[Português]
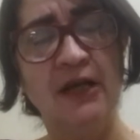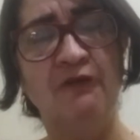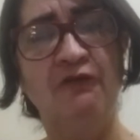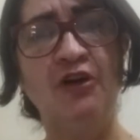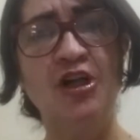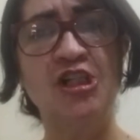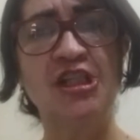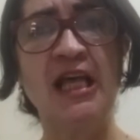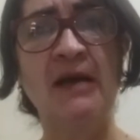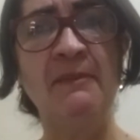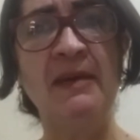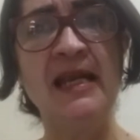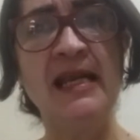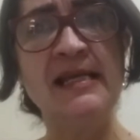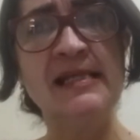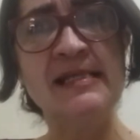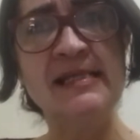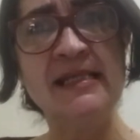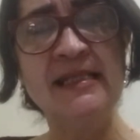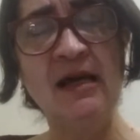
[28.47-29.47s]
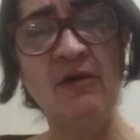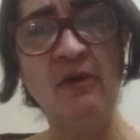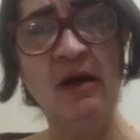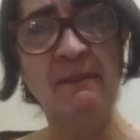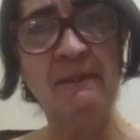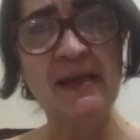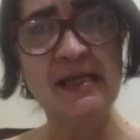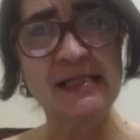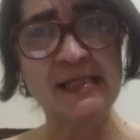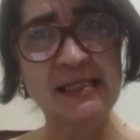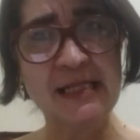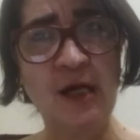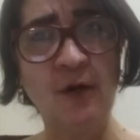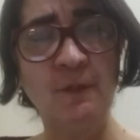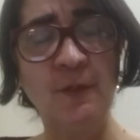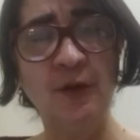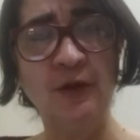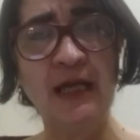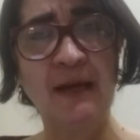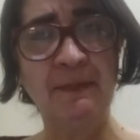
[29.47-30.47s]
foi estabelecida uma pensão
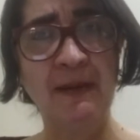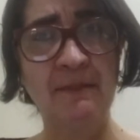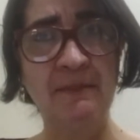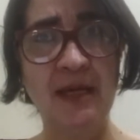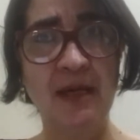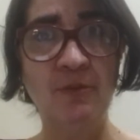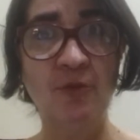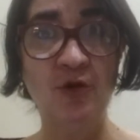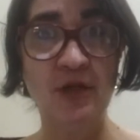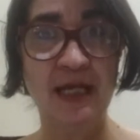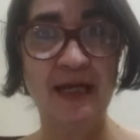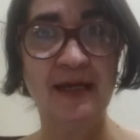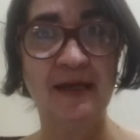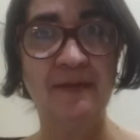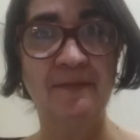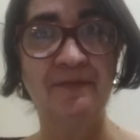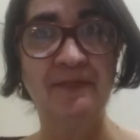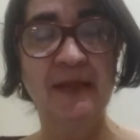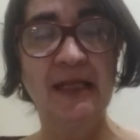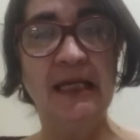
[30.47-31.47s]
para eu dar para minha mulher.